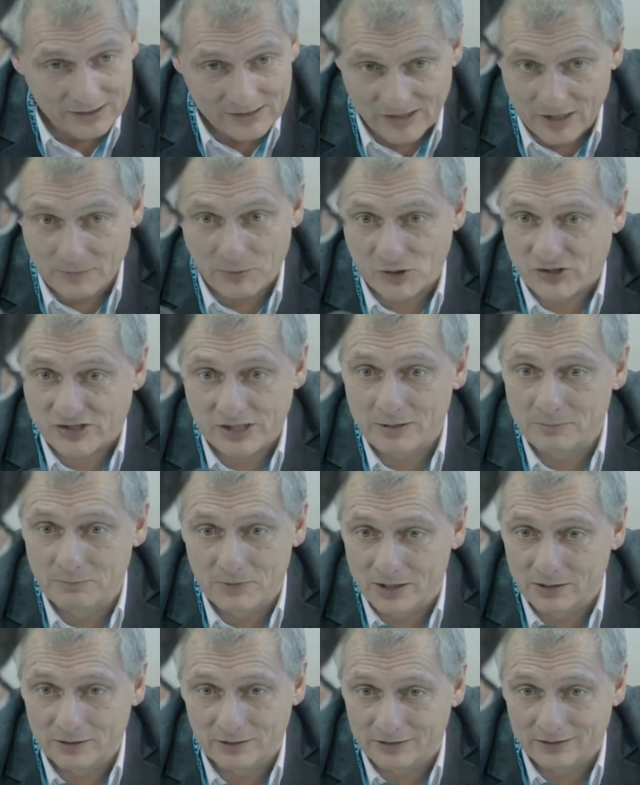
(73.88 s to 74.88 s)
C'est
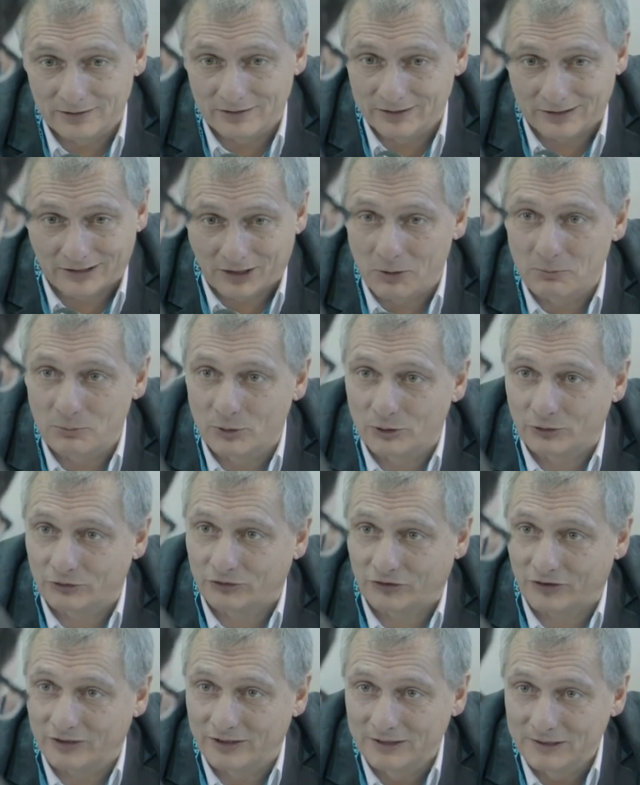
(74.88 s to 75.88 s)
possible. Euh, comme
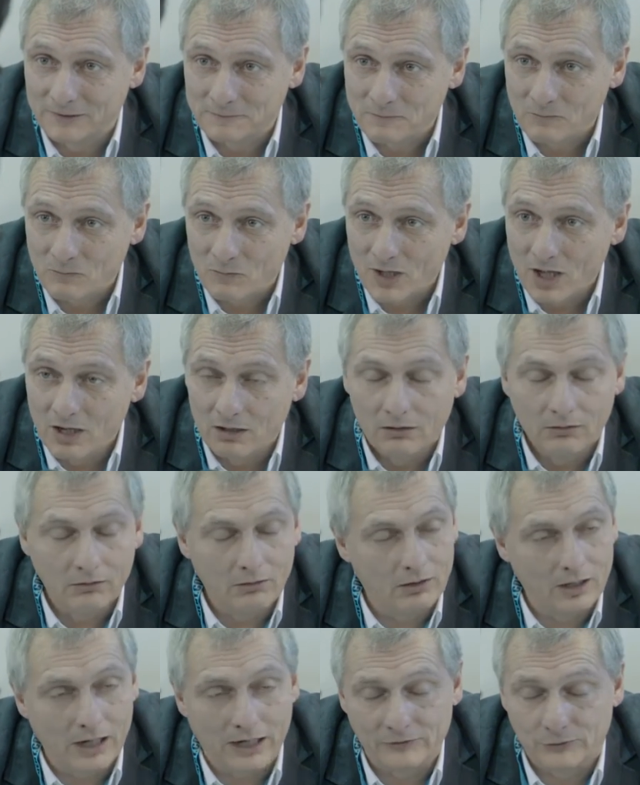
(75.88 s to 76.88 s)

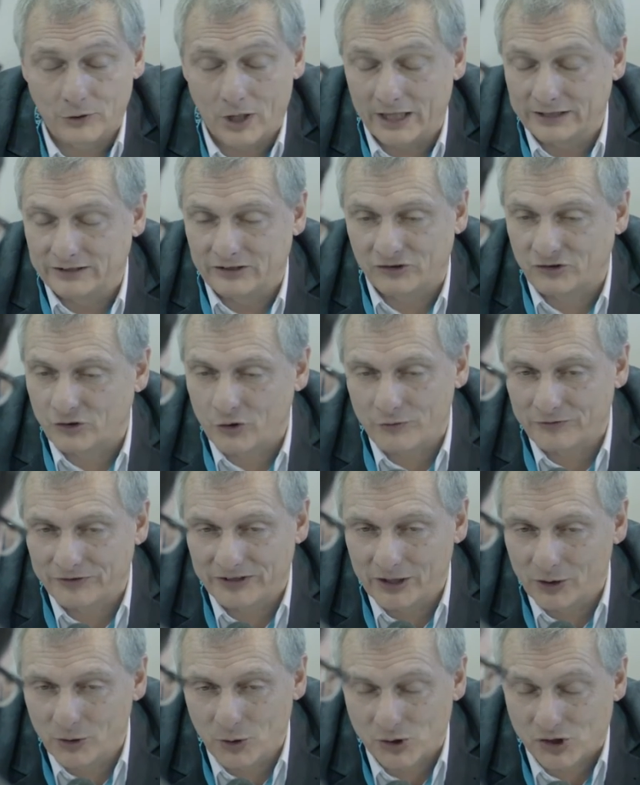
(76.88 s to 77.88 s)
Alors voilà, des jeux
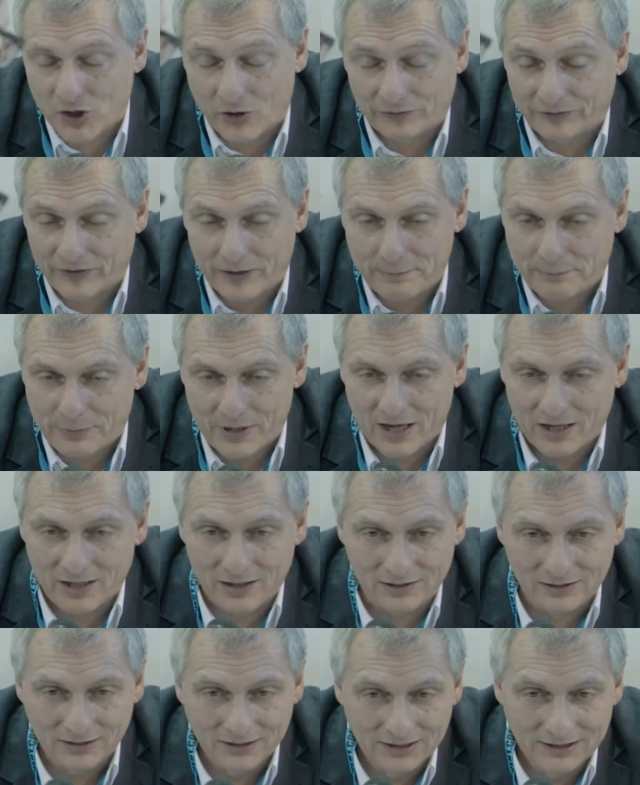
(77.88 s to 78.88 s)
vidéo, j'en fais
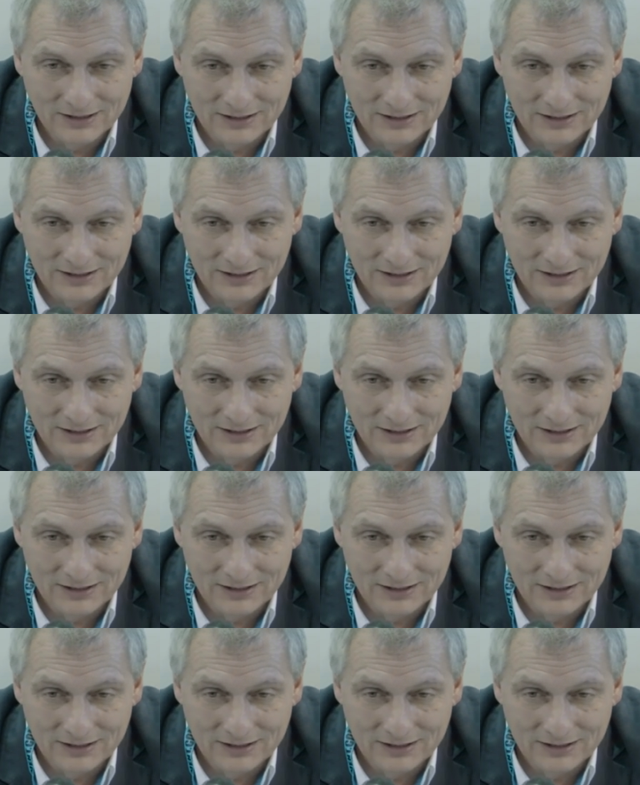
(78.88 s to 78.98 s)
plein.